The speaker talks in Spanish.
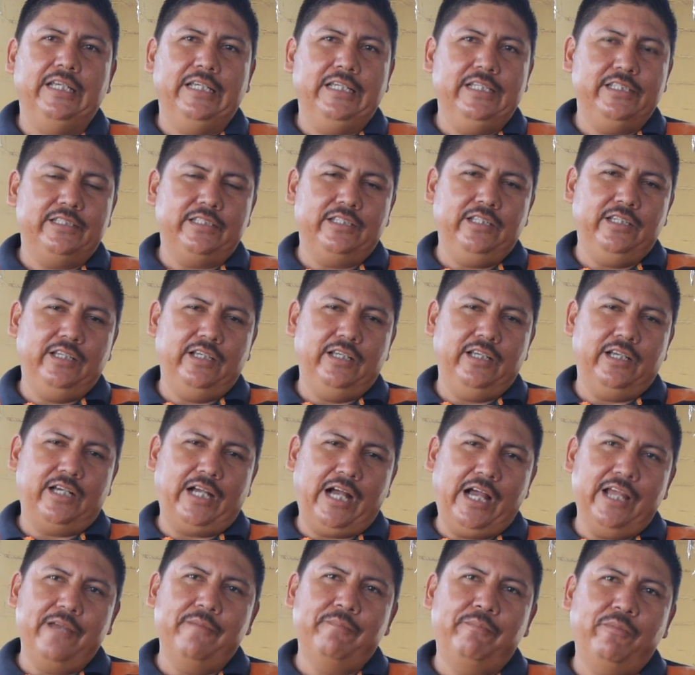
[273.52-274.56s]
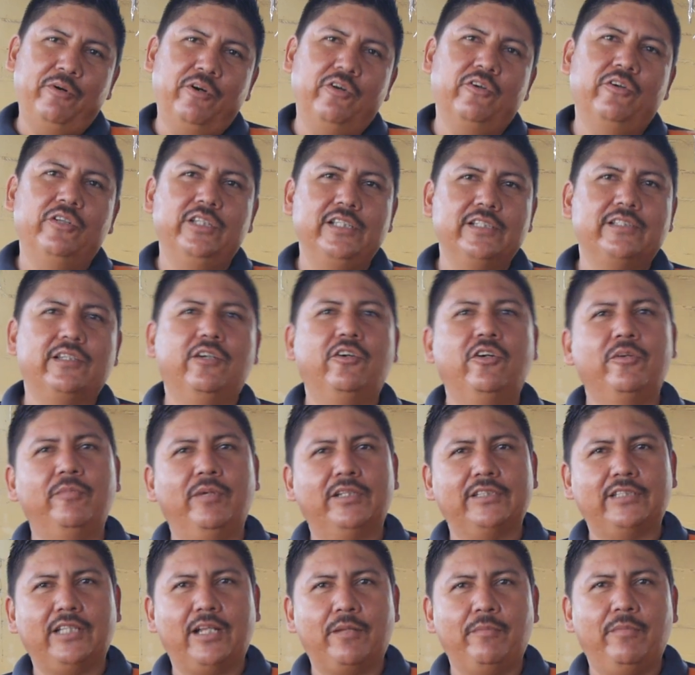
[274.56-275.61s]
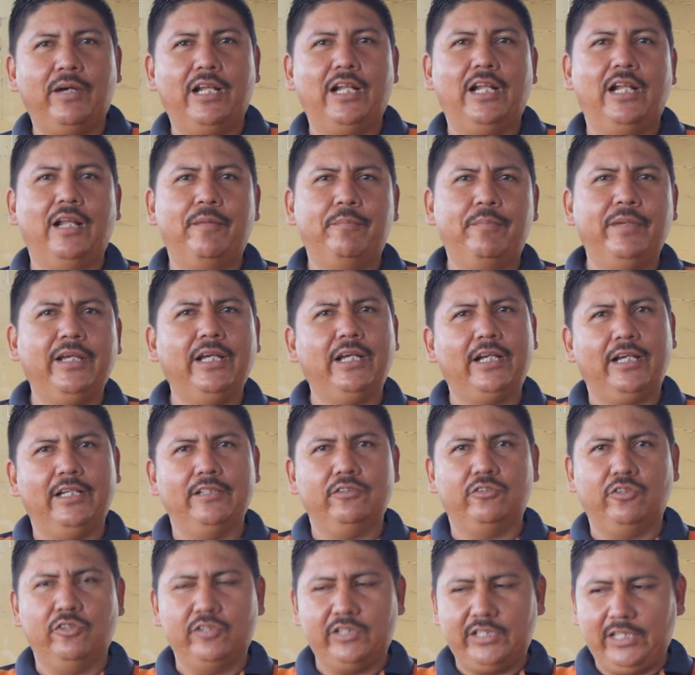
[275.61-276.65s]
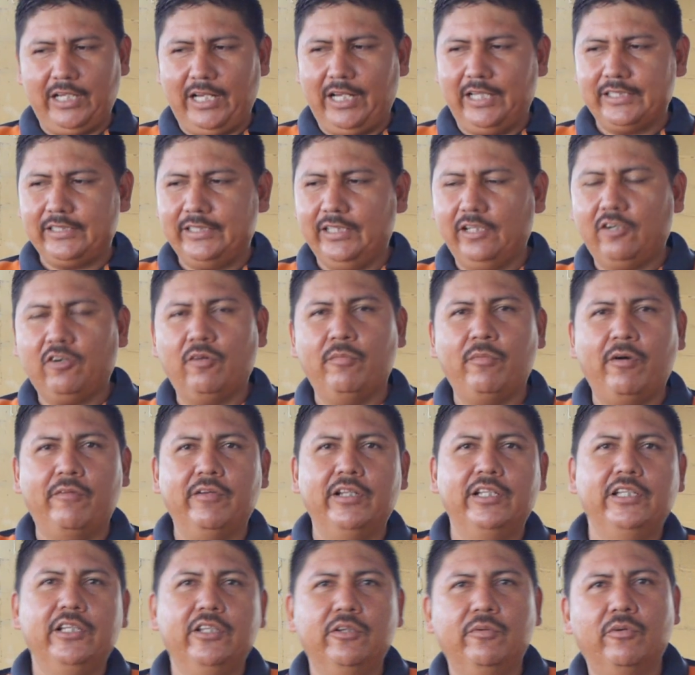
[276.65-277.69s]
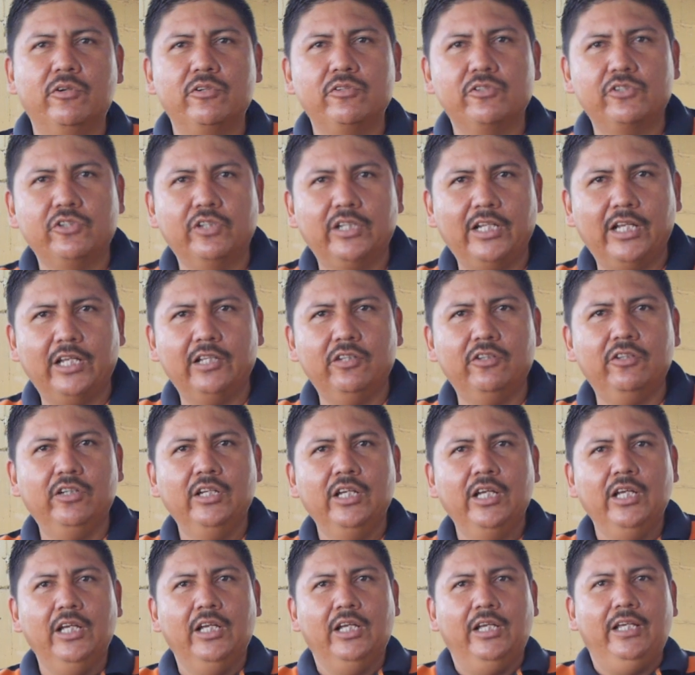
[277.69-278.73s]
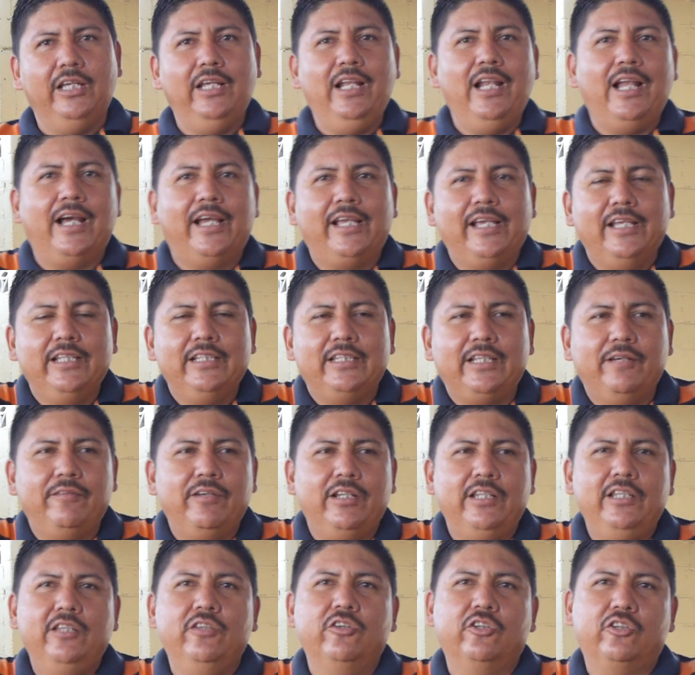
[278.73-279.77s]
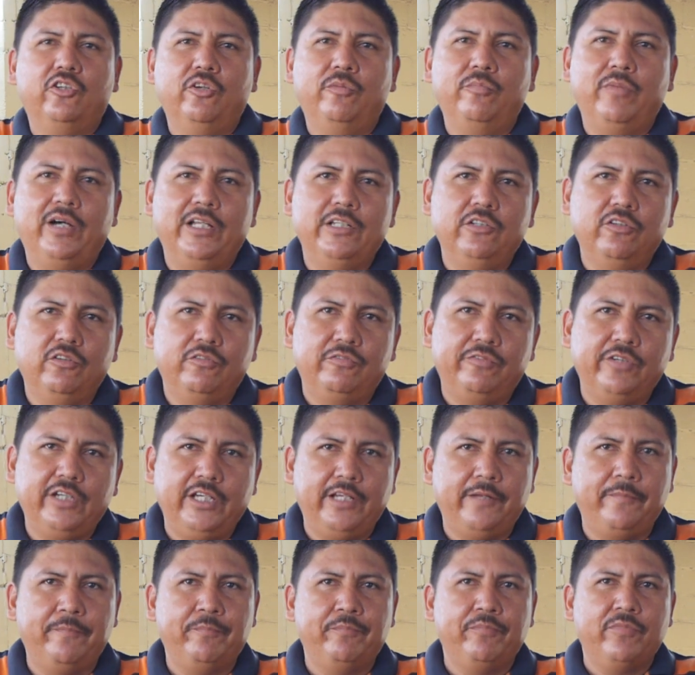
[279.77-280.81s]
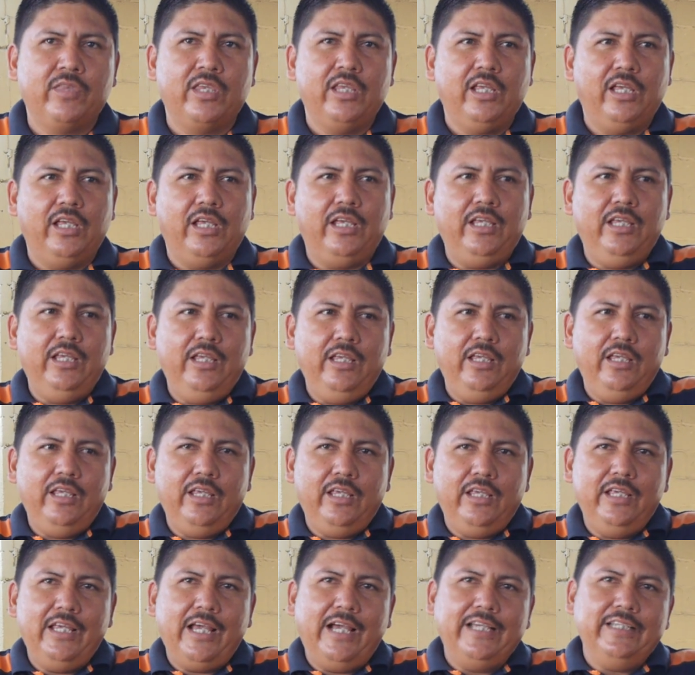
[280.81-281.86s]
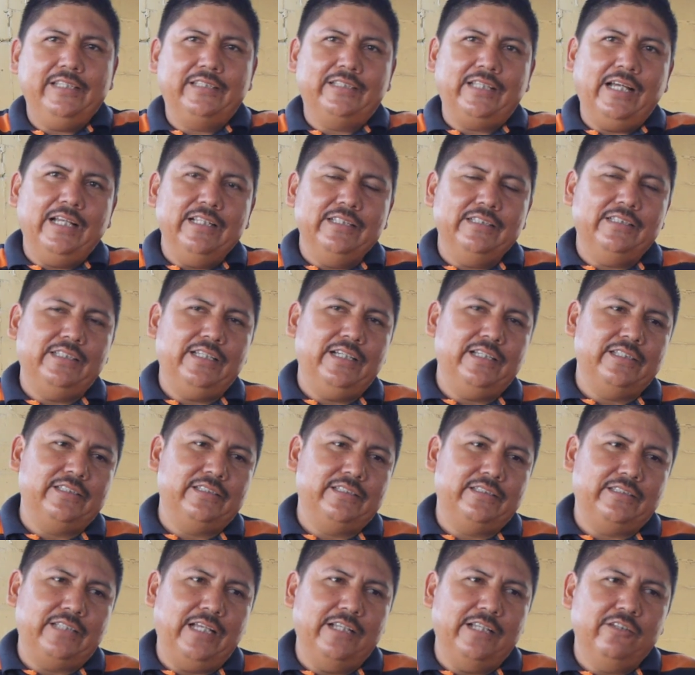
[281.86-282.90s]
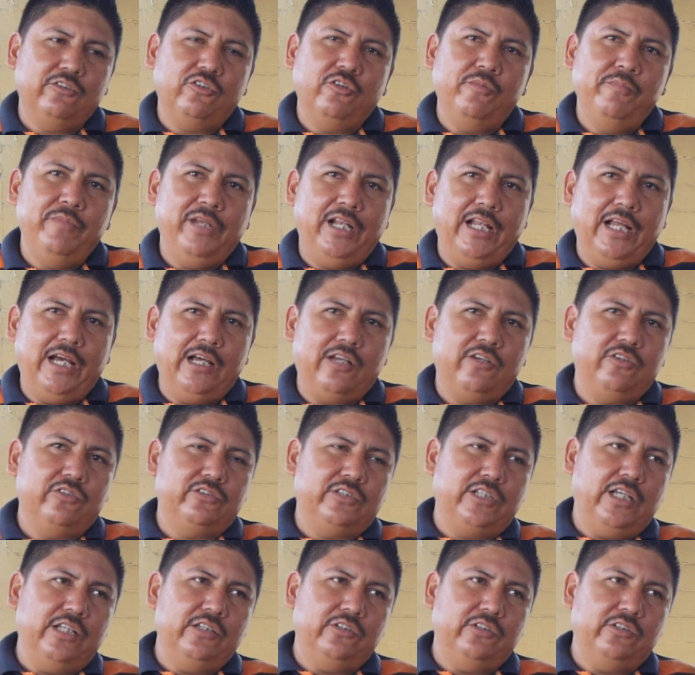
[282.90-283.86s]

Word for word: Y si caen pocos, dicen hoy va a estar mala la pesca. Entonces así es como ha venido evolucionando y la gente ha venido tomando fe. Y, hay tantas, tantos milagros,